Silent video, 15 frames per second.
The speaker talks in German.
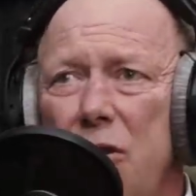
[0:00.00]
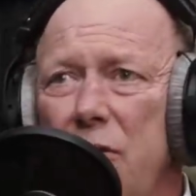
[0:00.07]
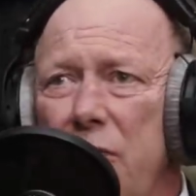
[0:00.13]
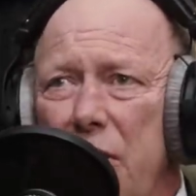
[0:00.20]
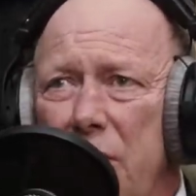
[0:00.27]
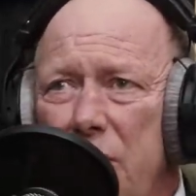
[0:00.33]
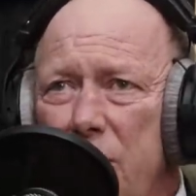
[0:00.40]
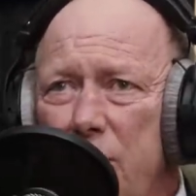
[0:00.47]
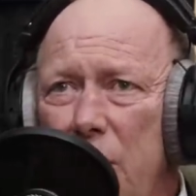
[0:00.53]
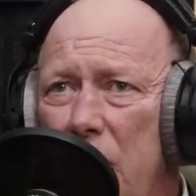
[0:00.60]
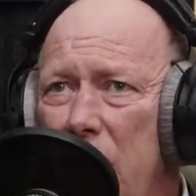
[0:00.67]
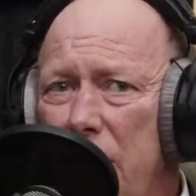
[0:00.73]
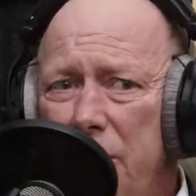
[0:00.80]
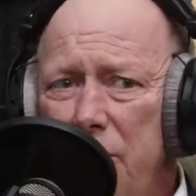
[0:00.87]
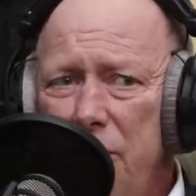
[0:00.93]
Die werden nicht
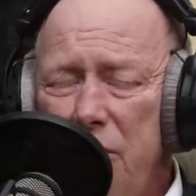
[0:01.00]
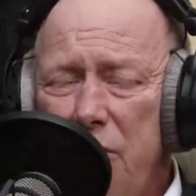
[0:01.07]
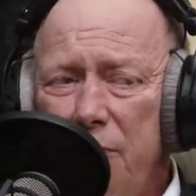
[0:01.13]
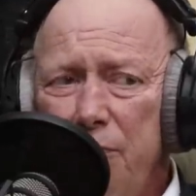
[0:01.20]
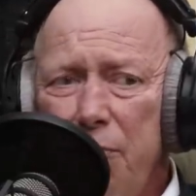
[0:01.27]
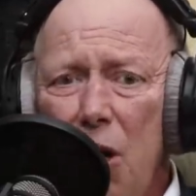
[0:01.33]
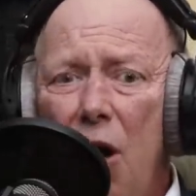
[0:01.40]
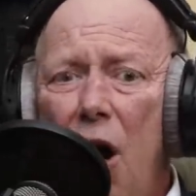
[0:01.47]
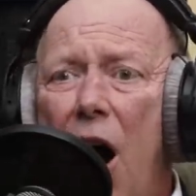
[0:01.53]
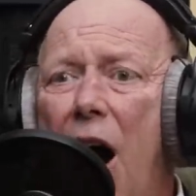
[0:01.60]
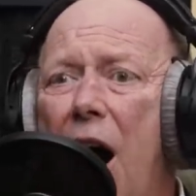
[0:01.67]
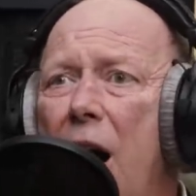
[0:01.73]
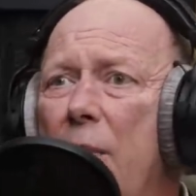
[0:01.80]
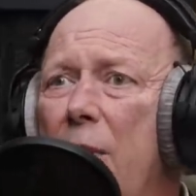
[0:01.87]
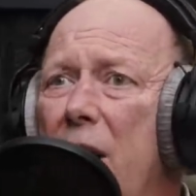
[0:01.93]
behandelt.
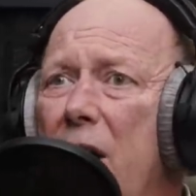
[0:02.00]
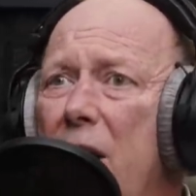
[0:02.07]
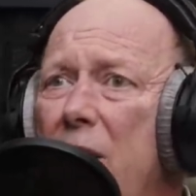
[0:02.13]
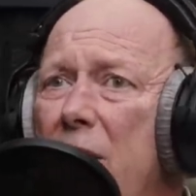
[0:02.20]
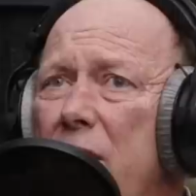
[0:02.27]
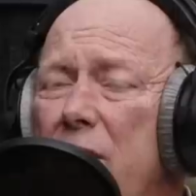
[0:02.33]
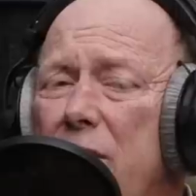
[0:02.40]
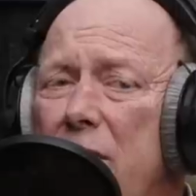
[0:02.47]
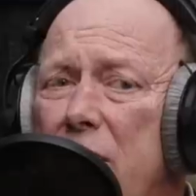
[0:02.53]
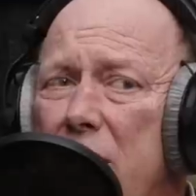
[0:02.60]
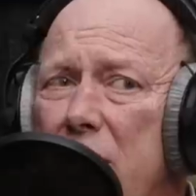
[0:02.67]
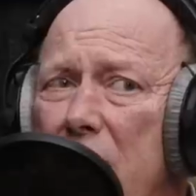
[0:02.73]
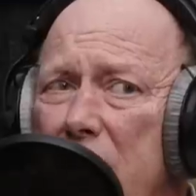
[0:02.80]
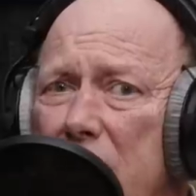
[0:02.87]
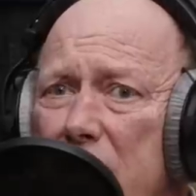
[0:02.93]
Aber
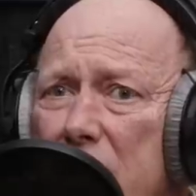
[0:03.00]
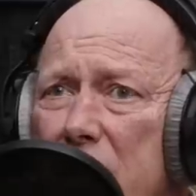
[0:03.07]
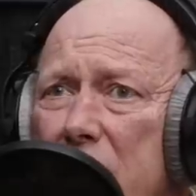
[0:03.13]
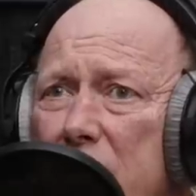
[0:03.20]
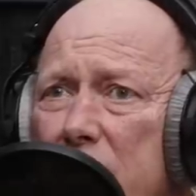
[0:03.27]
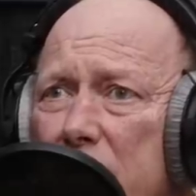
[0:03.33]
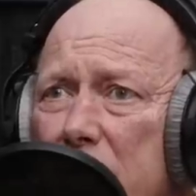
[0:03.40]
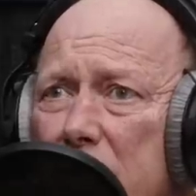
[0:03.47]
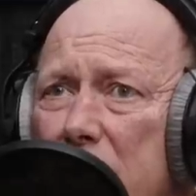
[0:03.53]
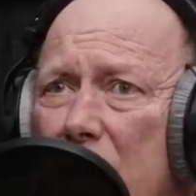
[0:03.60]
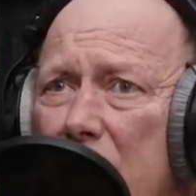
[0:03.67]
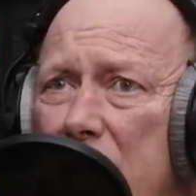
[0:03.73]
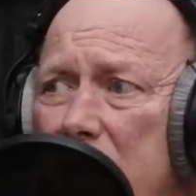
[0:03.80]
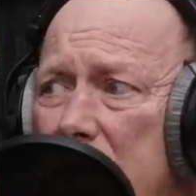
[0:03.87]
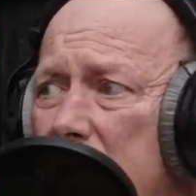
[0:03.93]
das ist ein
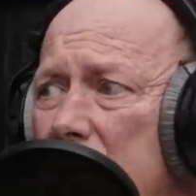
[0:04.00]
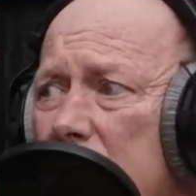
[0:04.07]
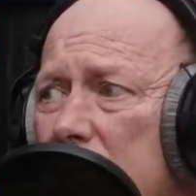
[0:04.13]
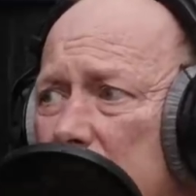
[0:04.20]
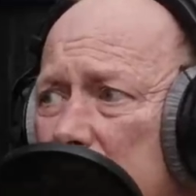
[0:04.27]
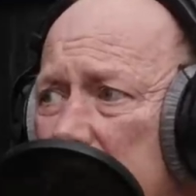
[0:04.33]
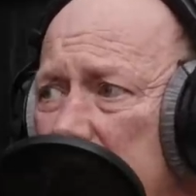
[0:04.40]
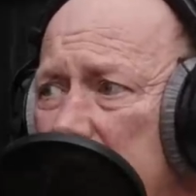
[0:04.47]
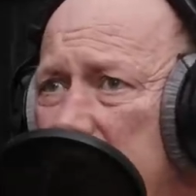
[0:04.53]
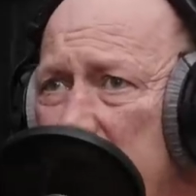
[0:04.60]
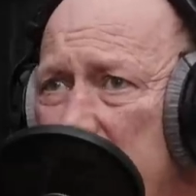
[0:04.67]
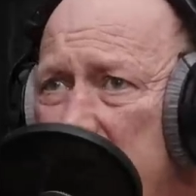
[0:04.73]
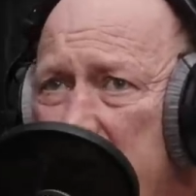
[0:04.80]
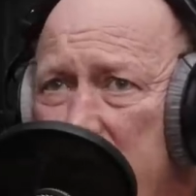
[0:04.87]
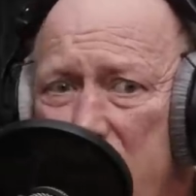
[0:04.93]
Artikel im
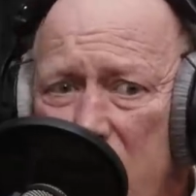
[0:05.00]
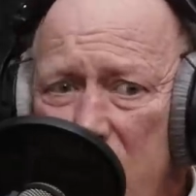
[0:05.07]
Grundgesetz.